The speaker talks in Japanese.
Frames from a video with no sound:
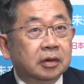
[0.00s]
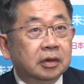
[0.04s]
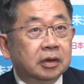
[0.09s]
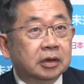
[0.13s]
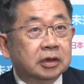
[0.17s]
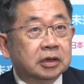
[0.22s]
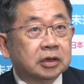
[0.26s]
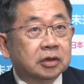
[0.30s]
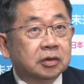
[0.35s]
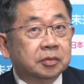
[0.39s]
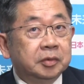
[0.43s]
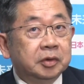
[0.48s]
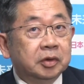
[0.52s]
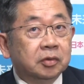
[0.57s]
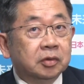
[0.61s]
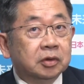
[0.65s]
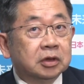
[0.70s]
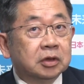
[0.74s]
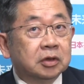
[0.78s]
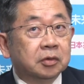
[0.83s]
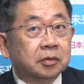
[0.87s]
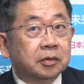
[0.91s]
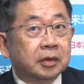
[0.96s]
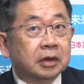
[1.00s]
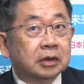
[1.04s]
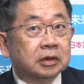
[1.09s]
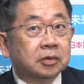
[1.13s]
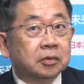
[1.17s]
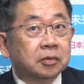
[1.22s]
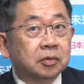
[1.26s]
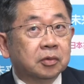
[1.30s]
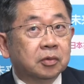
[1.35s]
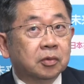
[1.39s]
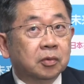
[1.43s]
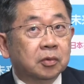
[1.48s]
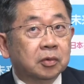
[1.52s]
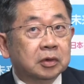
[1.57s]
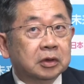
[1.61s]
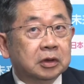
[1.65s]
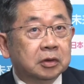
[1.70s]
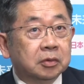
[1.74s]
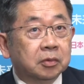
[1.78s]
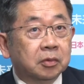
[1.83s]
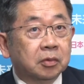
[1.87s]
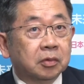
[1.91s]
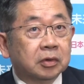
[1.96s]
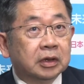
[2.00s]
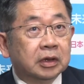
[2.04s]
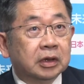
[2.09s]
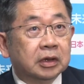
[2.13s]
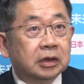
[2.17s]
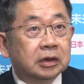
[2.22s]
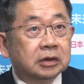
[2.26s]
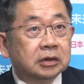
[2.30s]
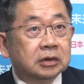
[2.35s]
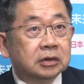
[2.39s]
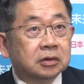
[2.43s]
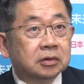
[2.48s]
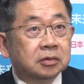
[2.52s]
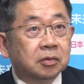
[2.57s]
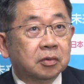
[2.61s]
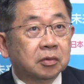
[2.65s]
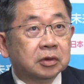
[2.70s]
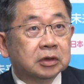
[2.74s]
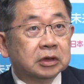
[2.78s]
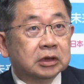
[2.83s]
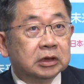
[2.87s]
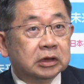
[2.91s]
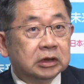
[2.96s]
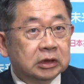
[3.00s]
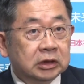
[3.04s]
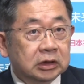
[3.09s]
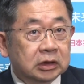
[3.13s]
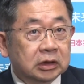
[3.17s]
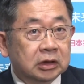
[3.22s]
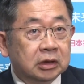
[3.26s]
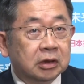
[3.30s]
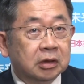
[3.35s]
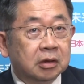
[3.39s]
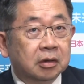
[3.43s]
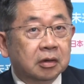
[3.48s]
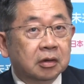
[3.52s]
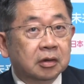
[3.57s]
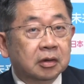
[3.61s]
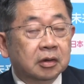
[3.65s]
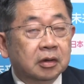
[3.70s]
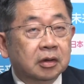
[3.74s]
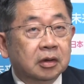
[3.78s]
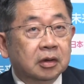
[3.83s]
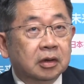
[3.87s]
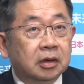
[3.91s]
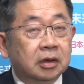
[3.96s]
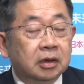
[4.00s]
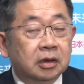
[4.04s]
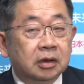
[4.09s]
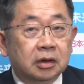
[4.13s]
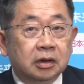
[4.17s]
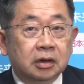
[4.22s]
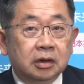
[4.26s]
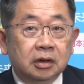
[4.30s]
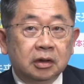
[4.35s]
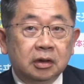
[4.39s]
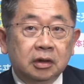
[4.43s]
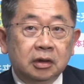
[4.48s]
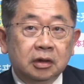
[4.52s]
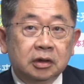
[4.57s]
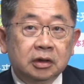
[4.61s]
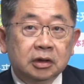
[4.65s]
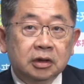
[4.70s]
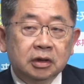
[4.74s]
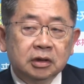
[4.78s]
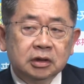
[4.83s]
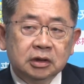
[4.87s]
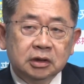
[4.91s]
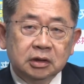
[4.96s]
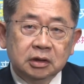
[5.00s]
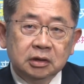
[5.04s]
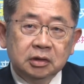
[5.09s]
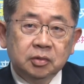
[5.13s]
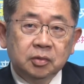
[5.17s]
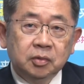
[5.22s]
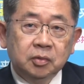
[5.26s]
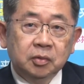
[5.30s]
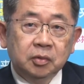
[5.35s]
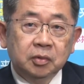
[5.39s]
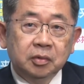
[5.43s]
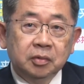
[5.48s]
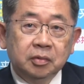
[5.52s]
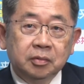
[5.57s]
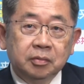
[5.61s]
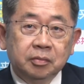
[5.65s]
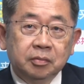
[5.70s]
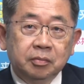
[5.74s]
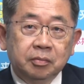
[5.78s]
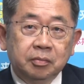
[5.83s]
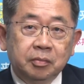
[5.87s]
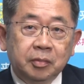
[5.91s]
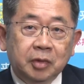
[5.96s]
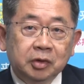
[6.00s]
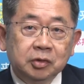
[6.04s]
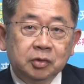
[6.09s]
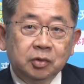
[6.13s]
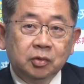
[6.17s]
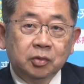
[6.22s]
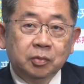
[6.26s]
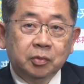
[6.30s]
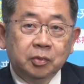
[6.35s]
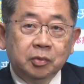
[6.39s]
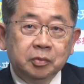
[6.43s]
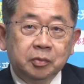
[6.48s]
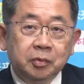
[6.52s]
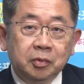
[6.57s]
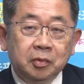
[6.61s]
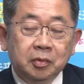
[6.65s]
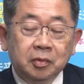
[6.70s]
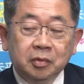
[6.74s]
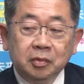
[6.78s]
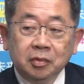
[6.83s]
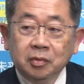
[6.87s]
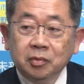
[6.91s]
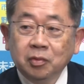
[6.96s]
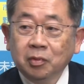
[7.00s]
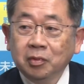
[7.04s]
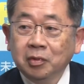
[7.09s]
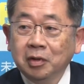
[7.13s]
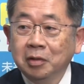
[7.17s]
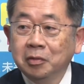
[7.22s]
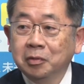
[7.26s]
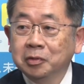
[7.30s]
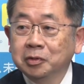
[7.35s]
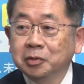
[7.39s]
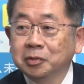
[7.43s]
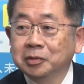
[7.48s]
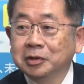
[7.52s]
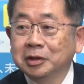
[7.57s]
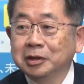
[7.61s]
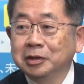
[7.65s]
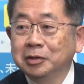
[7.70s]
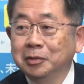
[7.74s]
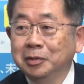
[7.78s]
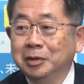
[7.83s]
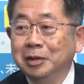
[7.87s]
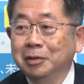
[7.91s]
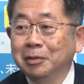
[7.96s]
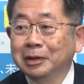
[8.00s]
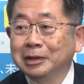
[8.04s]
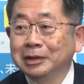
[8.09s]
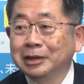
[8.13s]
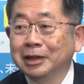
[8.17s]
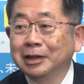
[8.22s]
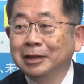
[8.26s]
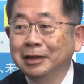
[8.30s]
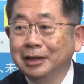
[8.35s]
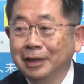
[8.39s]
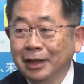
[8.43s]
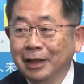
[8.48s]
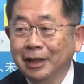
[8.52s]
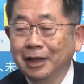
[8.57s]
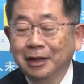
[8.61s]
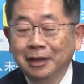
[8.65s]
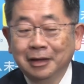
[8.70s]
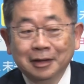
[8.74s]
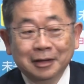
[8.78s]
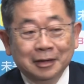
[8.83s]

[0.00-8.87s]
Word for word: で仕組みとしては、その道義を提出をし、えー、しかしその、まあ、ちょっと僕も国会法直接読んでるわけじゃないんで、